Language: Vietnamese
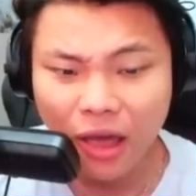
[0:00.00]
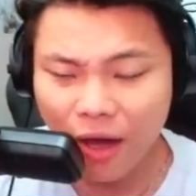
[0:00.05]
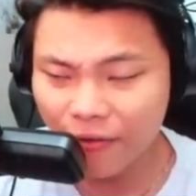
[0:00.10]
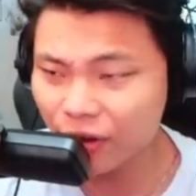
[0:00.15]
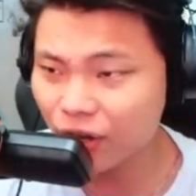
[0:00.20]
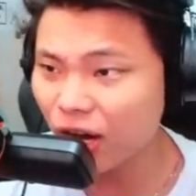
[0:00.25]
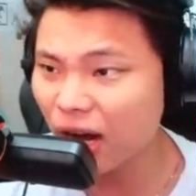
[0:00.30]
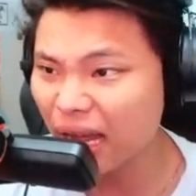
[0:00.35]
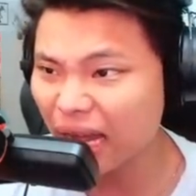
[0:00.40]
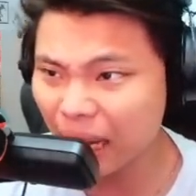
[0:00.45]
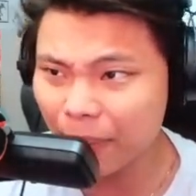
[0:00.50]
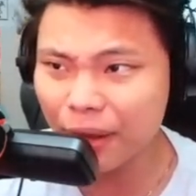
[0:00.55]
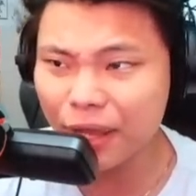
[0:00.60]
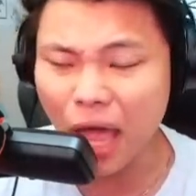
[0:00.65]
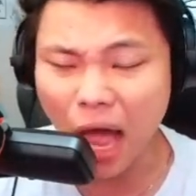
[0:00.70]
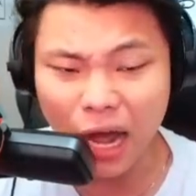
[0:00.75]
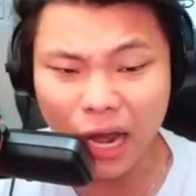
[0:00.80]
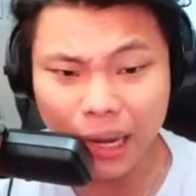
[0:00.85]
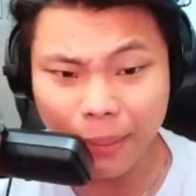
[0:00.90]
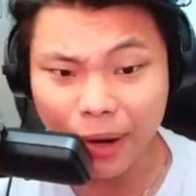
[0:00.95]
Vì vậy là ngay bây
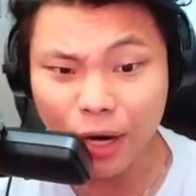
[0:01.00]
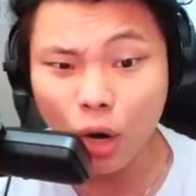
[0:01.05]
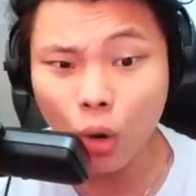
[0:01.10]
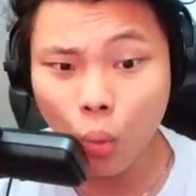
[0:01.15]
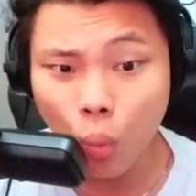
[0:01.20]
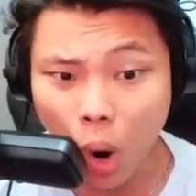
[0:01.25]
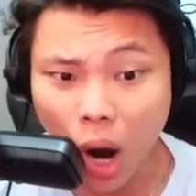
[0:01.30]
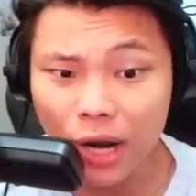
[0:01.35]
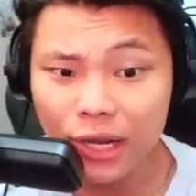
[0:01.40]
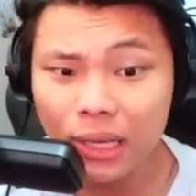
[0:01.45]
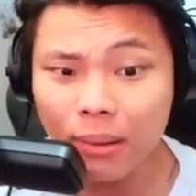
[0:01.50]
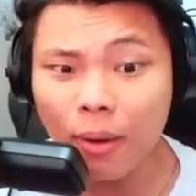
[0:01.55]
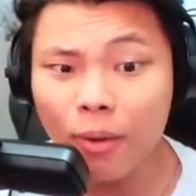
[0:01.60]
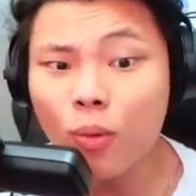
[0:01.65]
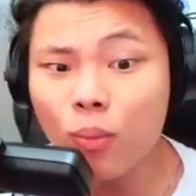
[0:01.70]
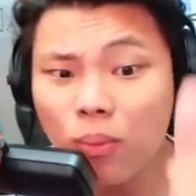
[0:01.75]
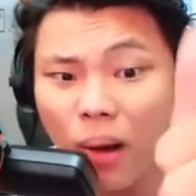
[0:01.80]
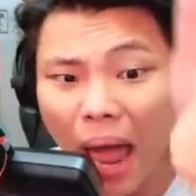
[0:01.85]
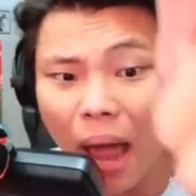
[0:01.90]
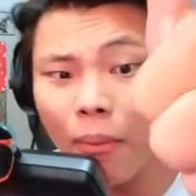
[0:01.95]
giờ các bạn đừng quên nhớ bấm
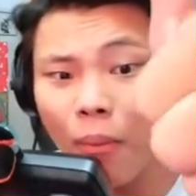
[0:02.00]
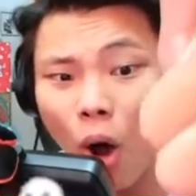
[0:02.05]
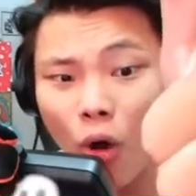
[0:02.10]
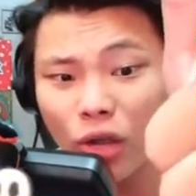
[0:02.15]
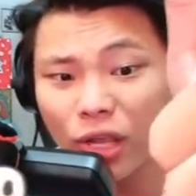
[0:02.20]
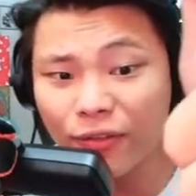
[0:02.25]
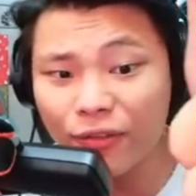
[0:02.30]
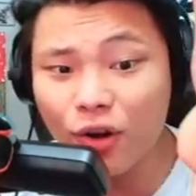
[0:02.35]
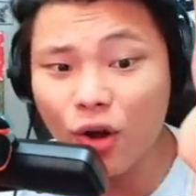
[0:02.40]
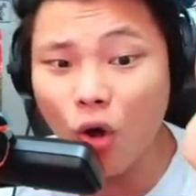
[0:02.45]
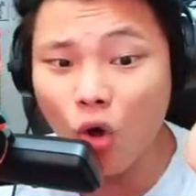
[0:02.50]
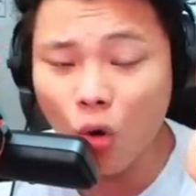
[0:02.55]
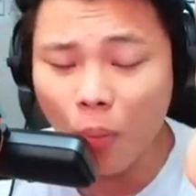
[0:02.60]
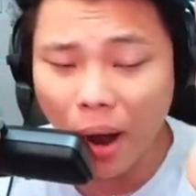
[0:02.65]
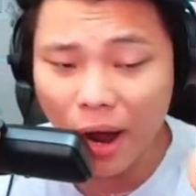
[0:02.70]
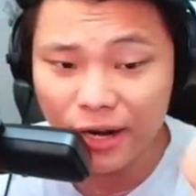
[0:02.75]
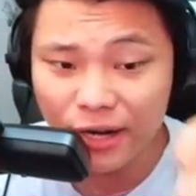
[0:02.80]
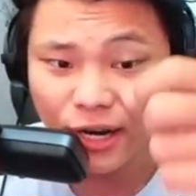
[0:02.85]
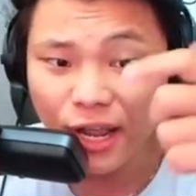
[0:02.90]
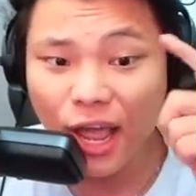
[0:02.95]
nút like ủng hộ cho video của
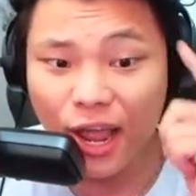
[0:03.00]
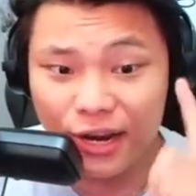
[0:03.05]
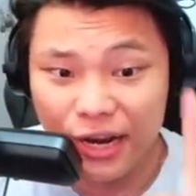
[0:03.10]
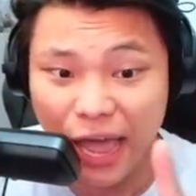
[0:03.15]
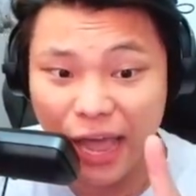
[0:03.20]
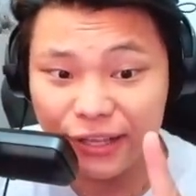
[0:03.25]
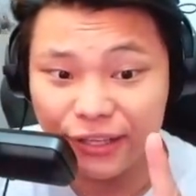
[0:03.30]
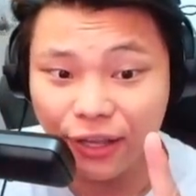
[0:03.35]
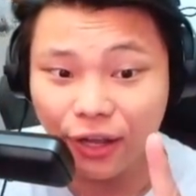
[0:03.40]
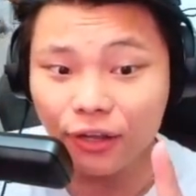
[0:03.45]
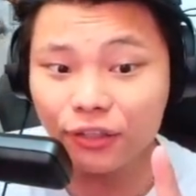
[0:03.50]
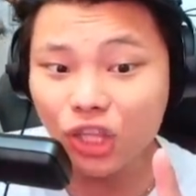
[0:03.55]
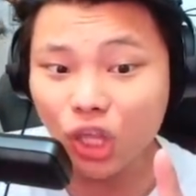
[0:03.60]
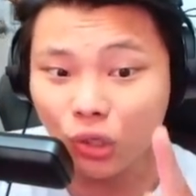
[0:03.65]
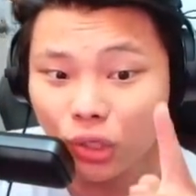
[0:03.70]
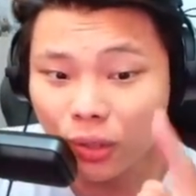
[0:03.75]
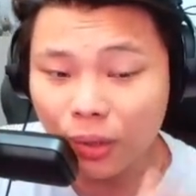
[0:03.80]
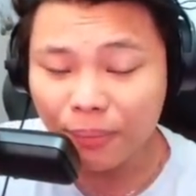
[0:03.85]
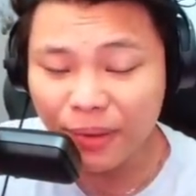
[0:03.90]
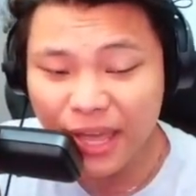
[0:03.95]
mình để chứng tỏ
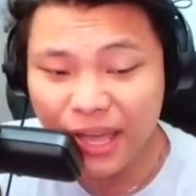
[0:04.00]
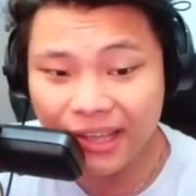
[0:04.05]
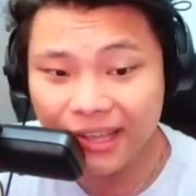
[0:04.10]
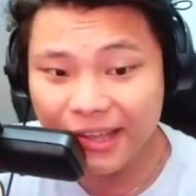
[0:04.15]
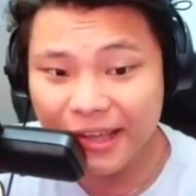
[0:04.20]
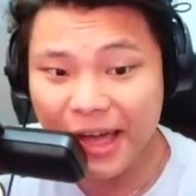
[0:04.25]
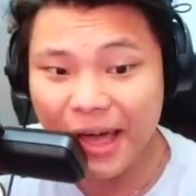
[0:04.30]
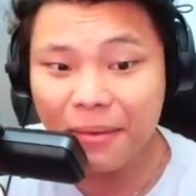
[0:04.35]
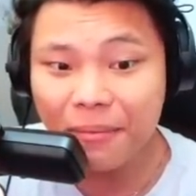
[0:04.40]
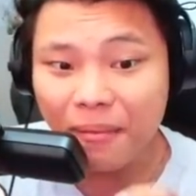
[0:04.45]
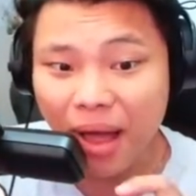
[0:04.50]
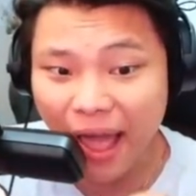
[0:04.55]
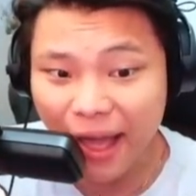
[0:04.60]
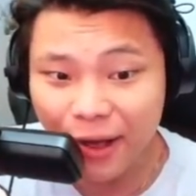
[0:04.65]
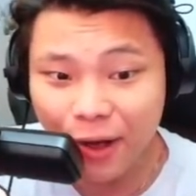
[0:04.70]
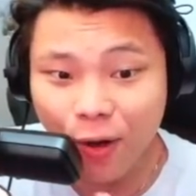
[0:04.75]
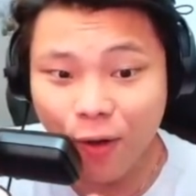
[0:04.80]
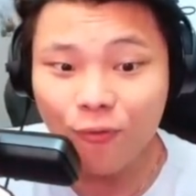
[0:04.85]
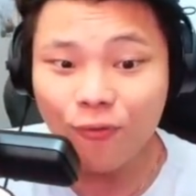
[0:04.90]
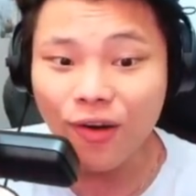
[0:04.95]
cho mình biết các
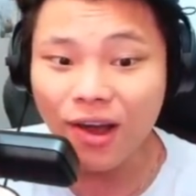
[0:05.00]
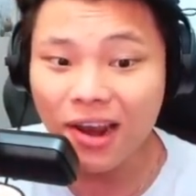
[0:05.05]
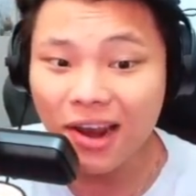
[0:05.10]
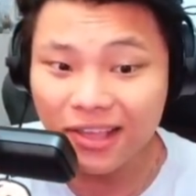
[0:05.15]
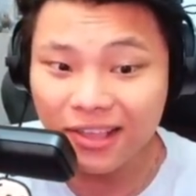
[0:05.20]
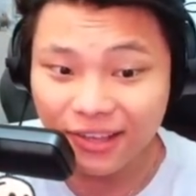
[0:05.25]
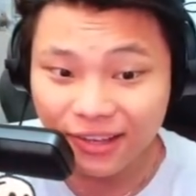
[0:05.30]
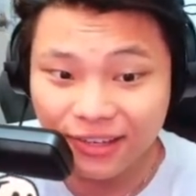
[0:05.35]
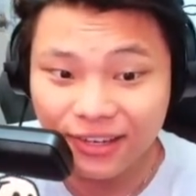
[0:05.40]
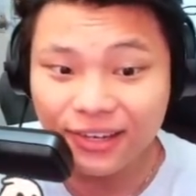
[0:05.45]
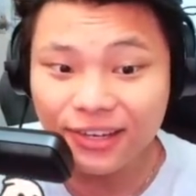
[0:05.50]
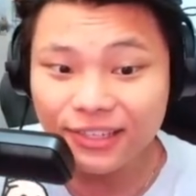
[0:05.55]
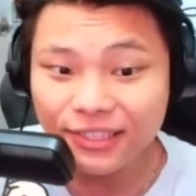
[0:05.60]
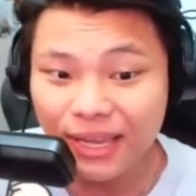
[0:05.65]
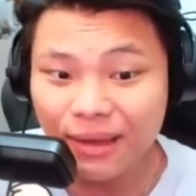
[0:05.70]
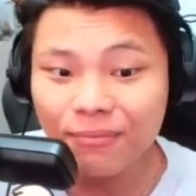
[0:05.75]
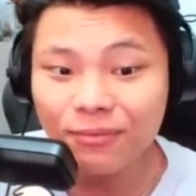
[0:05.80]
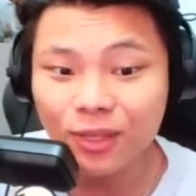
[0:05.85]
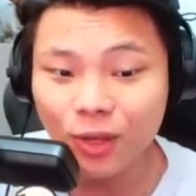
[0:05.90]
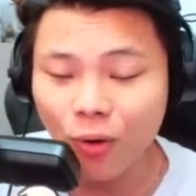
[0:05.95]
bạn không phải là những người
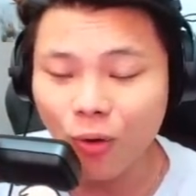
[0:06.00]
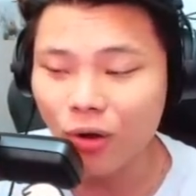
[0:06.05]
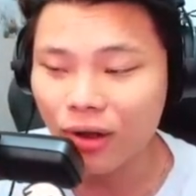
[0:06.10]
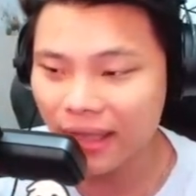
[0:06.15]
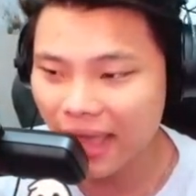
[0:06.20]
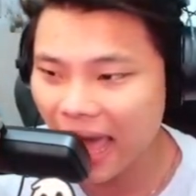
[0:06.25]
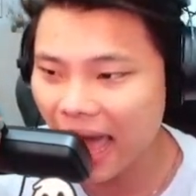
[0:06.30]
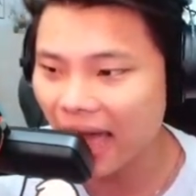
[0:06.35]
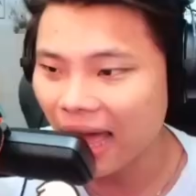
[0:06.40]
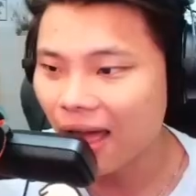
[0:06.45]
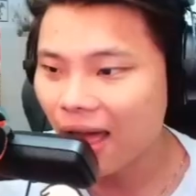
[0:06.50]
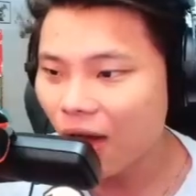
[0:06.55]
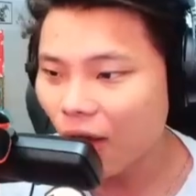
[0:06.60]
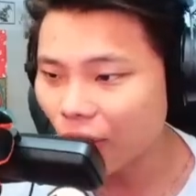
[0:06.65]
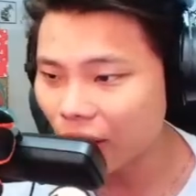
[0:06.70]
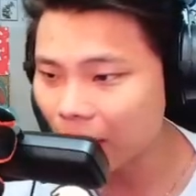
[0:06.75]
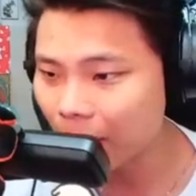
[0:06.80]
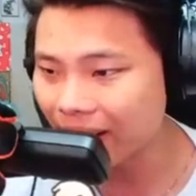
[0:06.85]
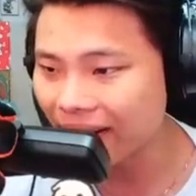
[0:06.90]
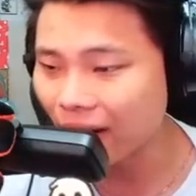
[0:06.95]
xem chùa nha.
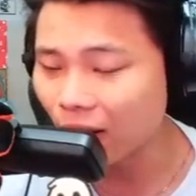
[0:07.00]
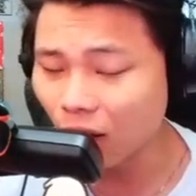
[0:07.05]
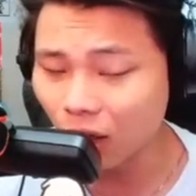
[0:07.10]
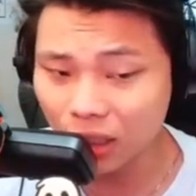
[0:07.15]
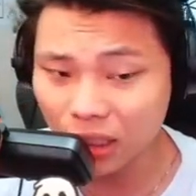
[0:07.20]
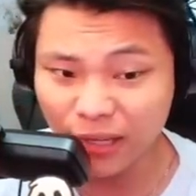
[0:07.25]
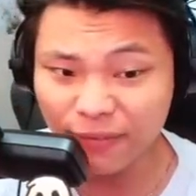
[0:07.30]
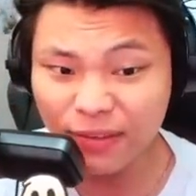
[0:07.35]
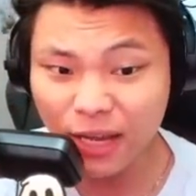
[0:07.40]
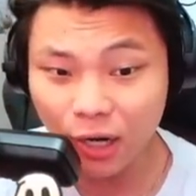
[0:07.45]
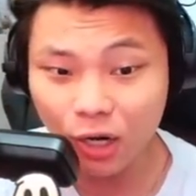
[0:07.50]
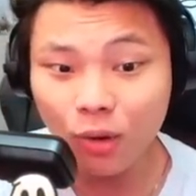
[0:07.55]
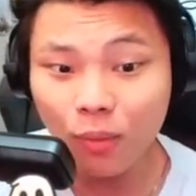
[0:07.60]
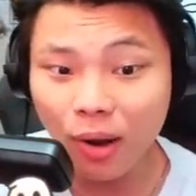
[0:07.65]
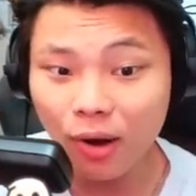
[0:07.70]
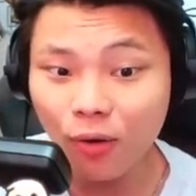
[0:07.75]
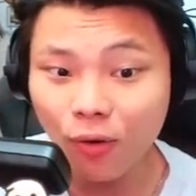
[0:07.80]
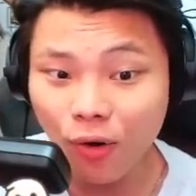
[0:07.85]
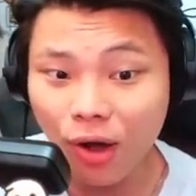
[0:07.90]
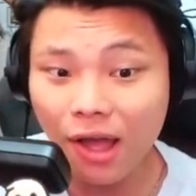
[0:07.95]
Còn những bạn nào lần tìm kênh của
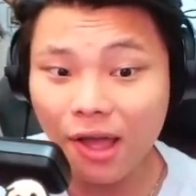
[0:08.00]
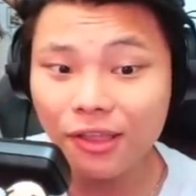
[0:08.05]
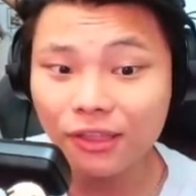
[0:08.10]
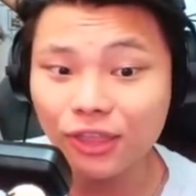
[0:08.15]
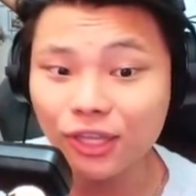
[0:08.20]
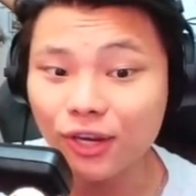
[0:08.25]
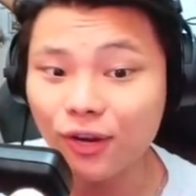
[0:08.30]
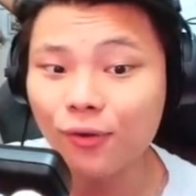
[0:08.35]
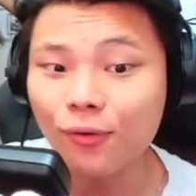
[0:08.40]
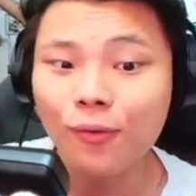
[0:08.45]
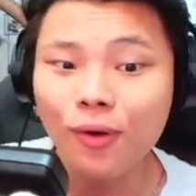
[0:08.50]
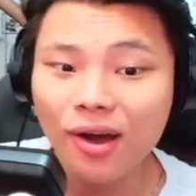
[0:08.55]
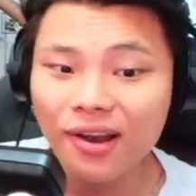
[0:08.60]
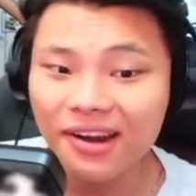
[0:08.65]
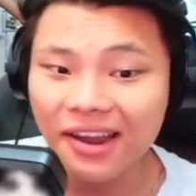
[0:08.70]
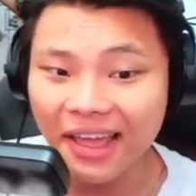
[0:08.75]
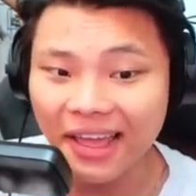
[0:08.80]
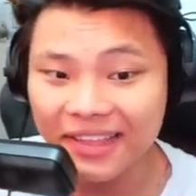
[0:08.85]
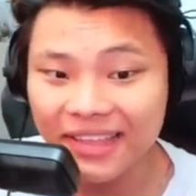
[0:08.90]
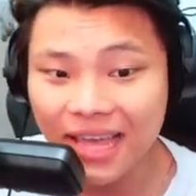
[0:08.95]
mình luôn á thì đừng
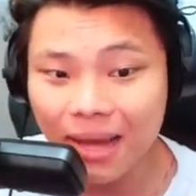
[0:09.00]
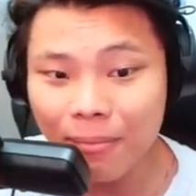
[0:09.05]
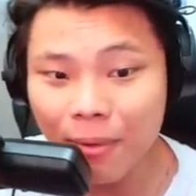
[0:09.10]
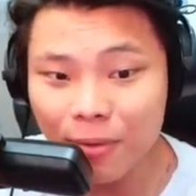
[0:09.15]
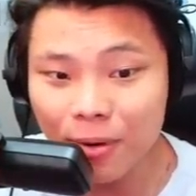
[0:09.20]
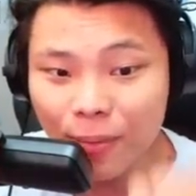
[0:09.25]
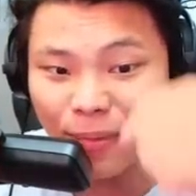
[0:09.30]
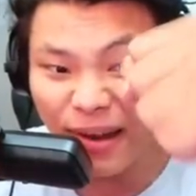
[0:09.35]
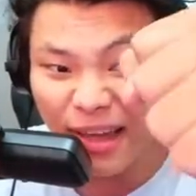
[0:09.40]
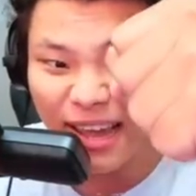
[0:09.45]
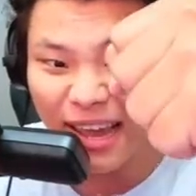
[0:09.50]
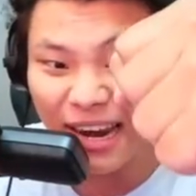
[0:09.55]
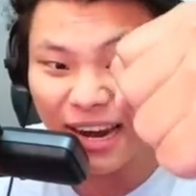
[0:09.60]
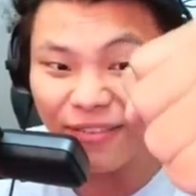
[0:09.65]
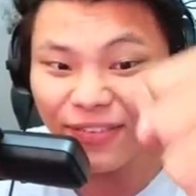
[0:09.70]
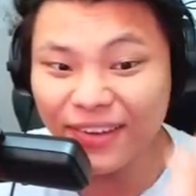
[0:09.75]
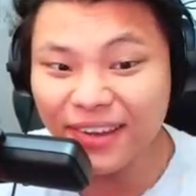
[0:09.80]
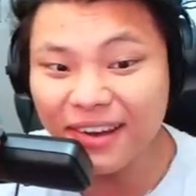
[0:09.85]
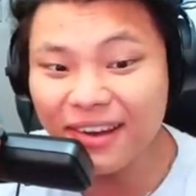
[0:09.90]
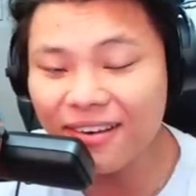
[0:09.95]
quên hãy nhớ bấm nút để kênh ở
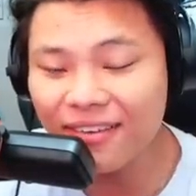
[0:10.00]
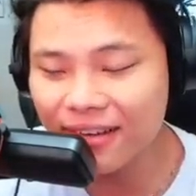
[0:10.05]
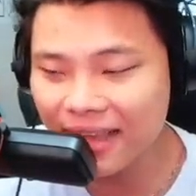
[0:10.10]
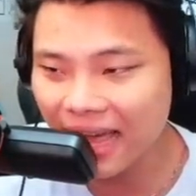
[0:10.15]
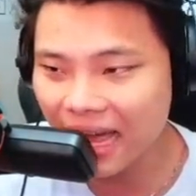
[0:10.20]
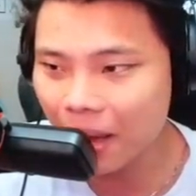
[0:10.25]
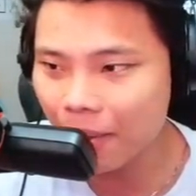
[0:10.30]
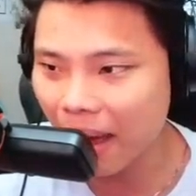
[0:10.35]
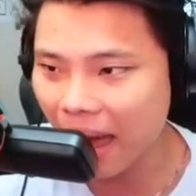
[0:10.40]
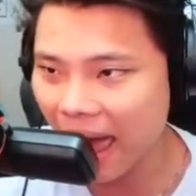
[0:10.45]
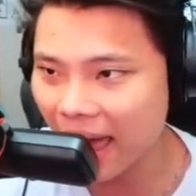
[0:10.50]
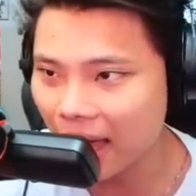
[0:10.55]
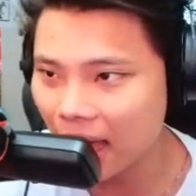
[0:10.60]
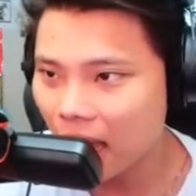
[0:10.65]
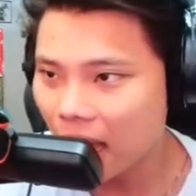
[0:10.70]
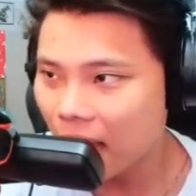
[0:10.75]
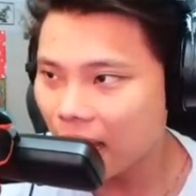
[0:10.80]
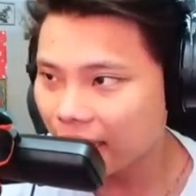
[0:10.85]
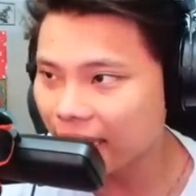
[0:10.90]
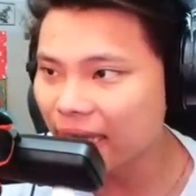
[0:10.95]
phía dưới luôn nha các bạn.
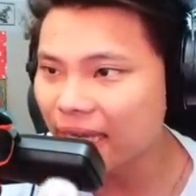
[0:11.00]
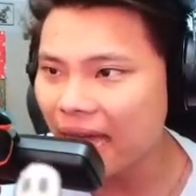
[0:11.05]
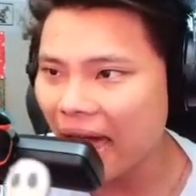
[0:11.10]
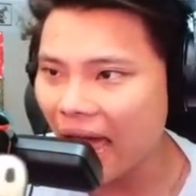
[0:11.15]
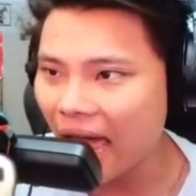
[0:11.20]
Thì ngày